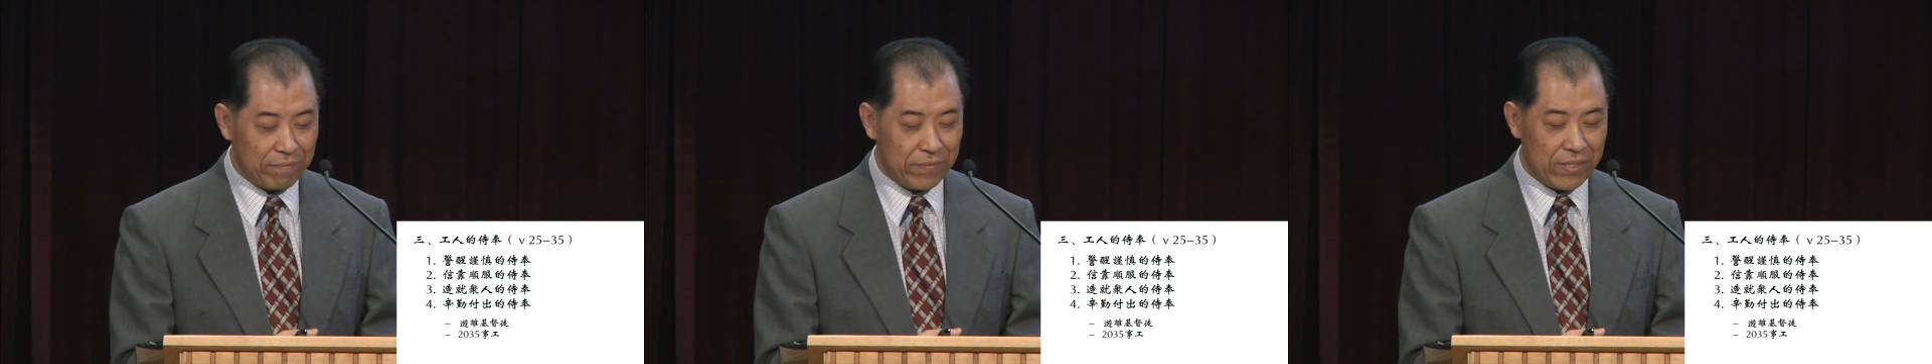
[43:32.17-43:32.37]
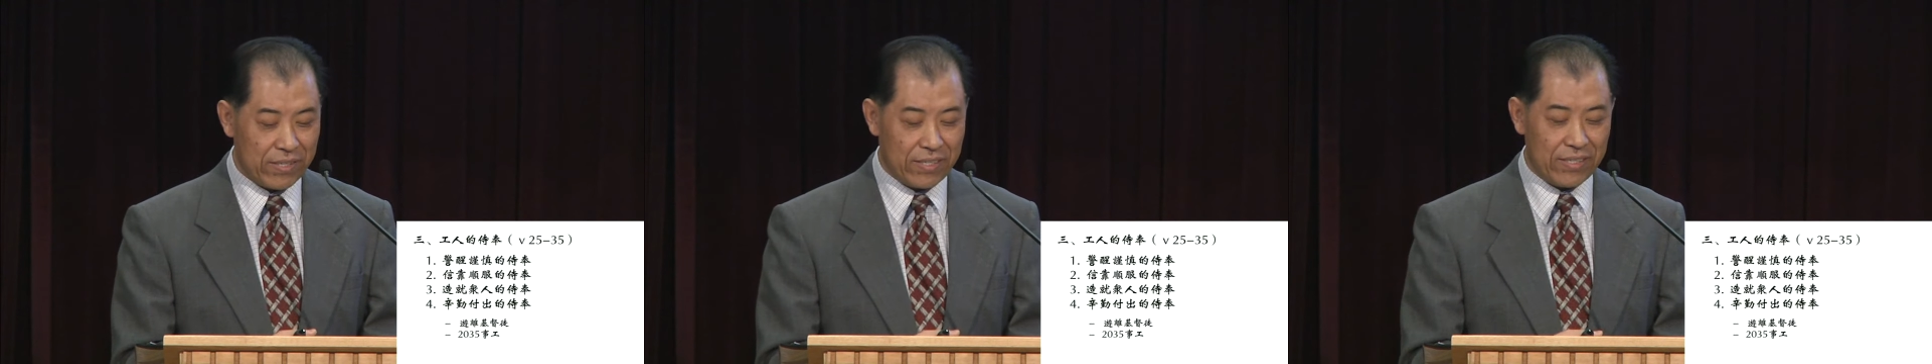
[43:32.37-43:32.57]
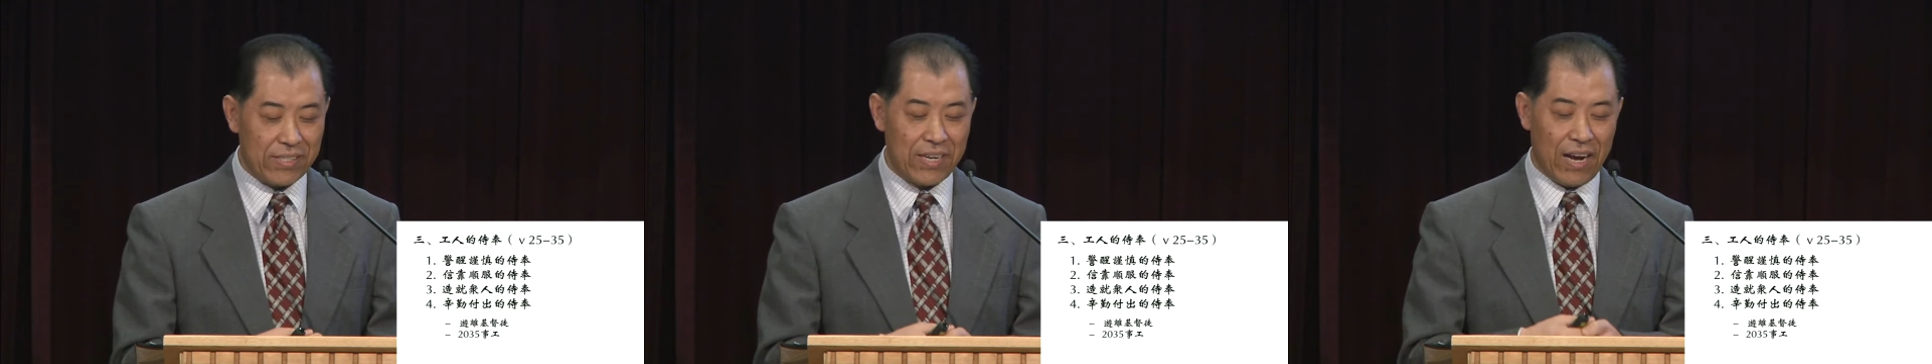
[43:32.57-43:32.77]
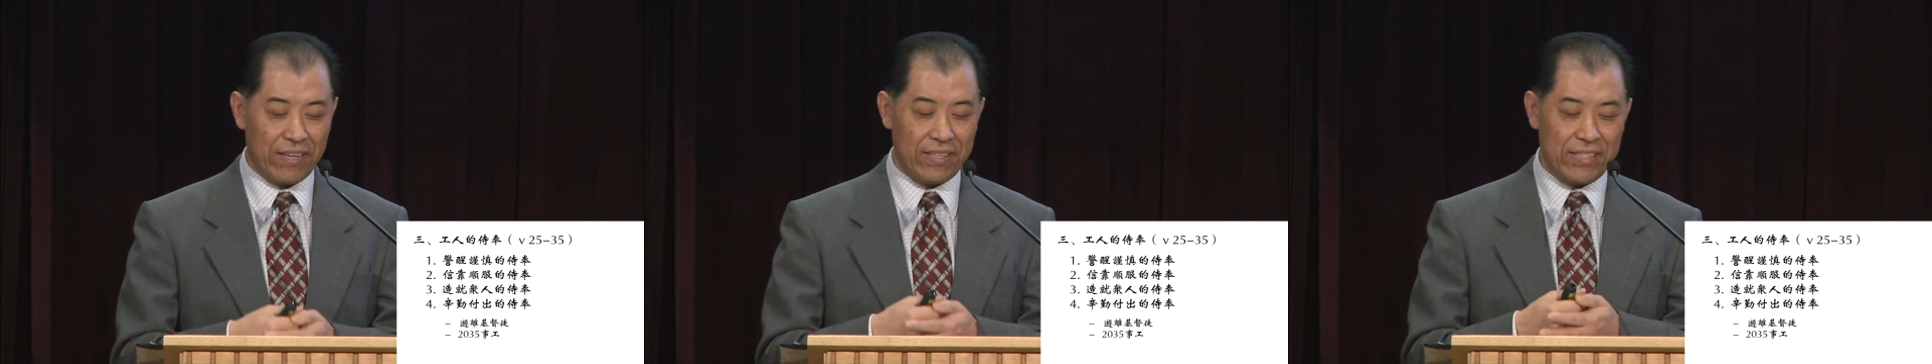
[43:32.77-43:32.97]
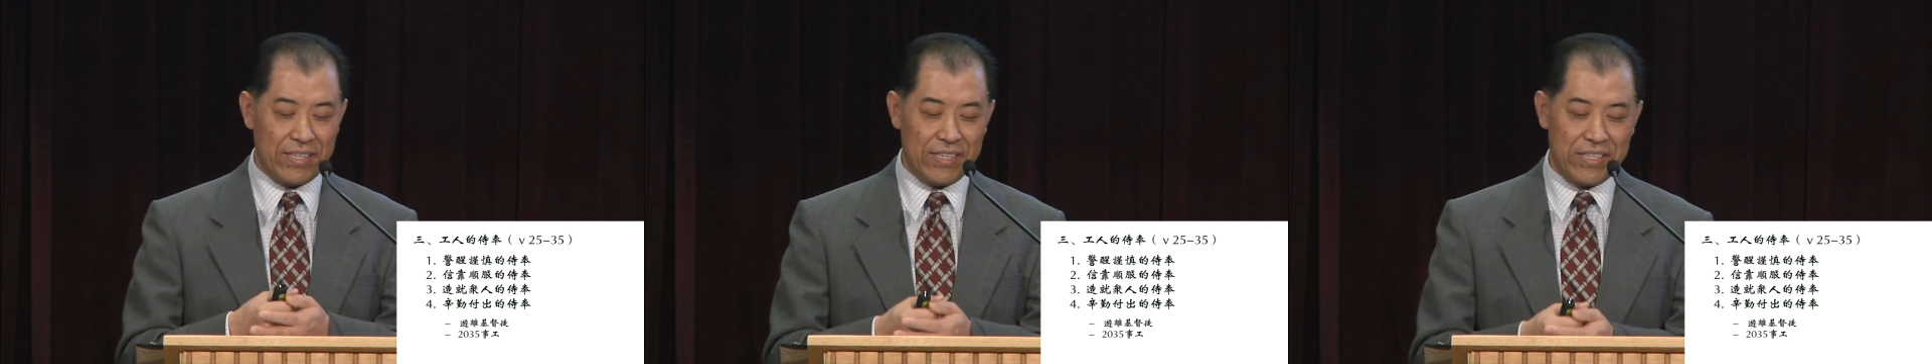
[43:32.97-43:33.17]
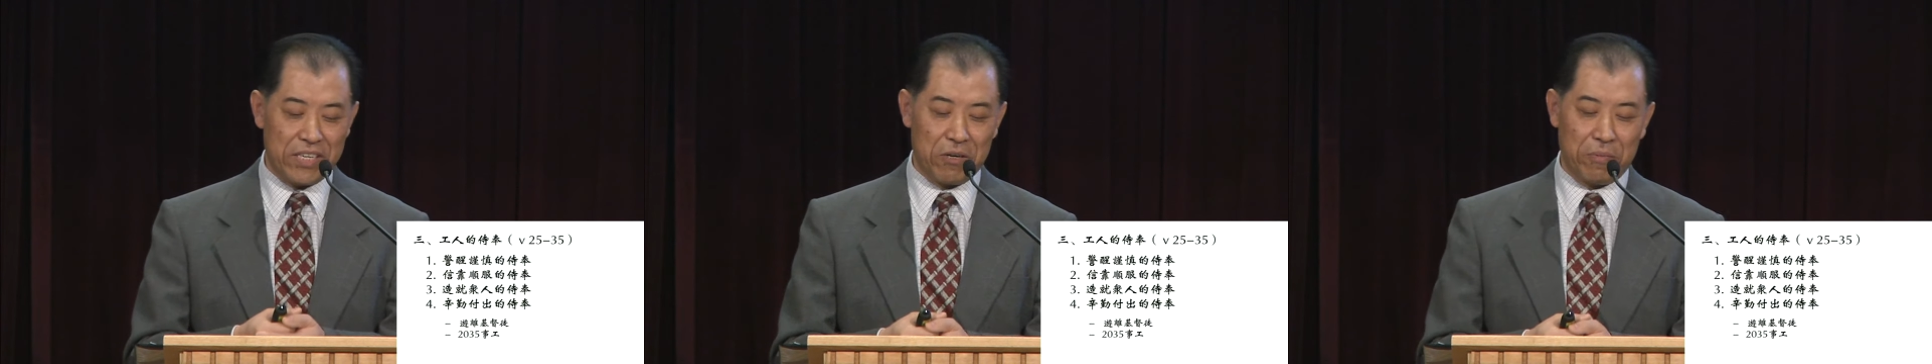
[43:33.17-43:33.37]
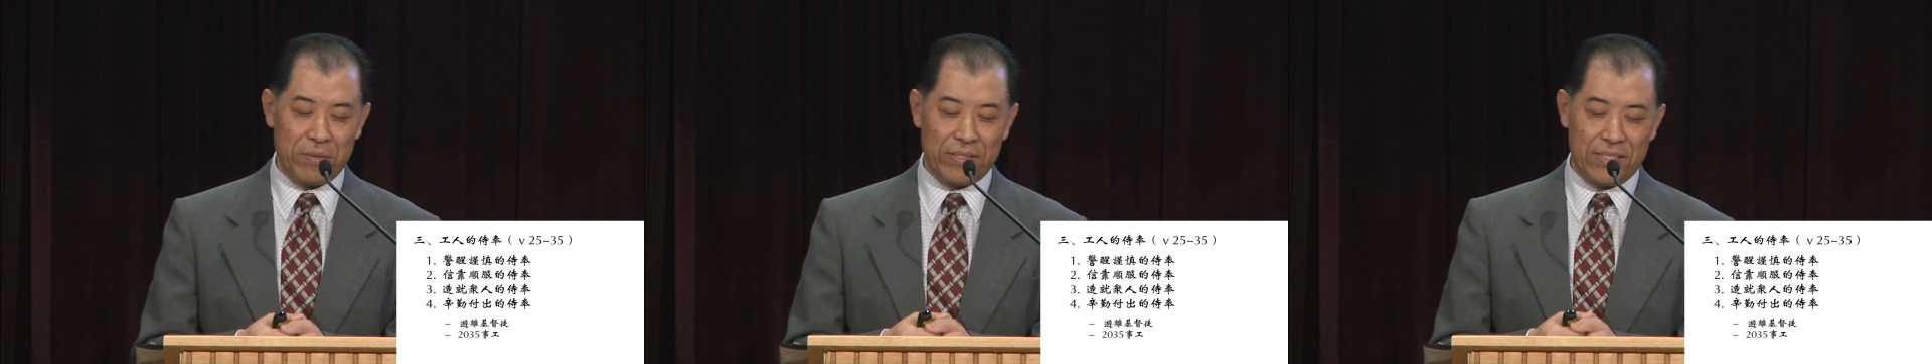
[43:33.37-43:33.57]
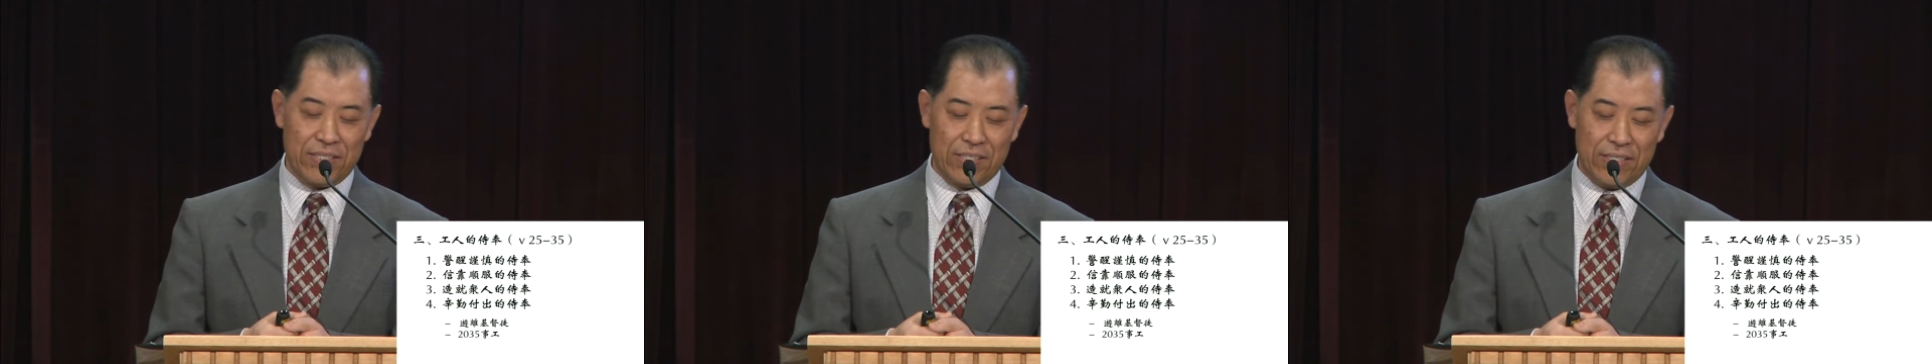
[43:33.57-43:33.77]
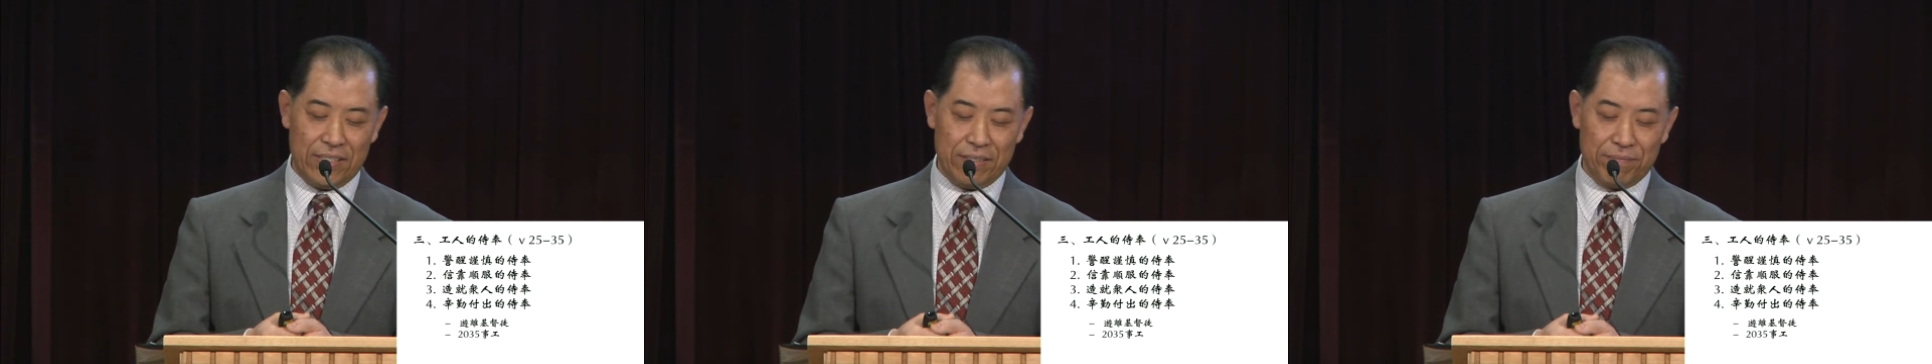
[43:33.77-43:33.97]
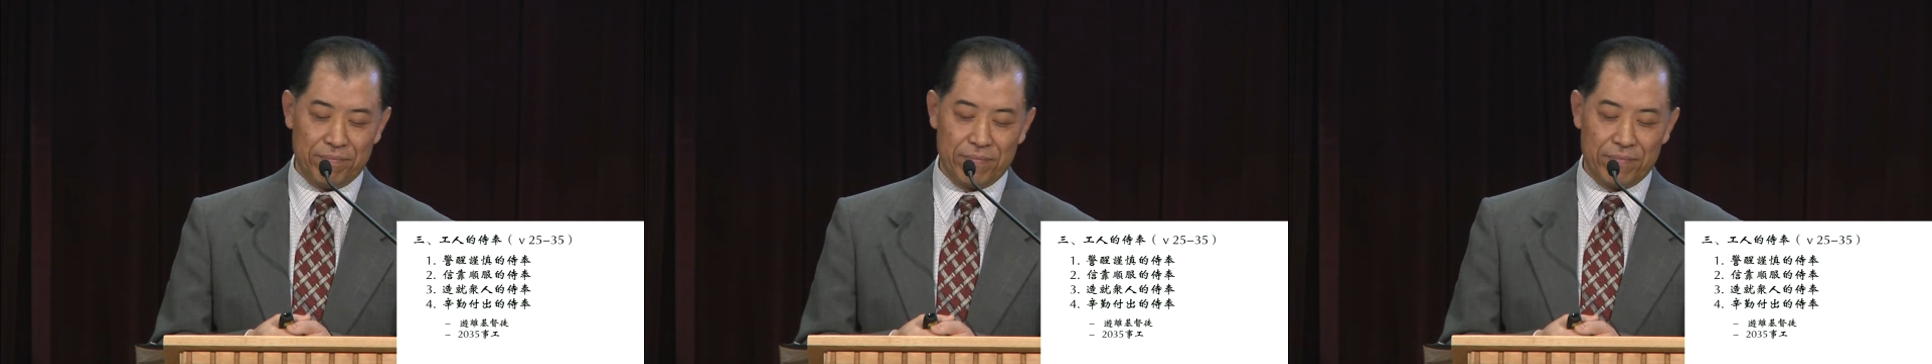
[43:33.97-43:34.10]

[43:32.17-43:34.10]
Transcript: 时常的提醒我们自己：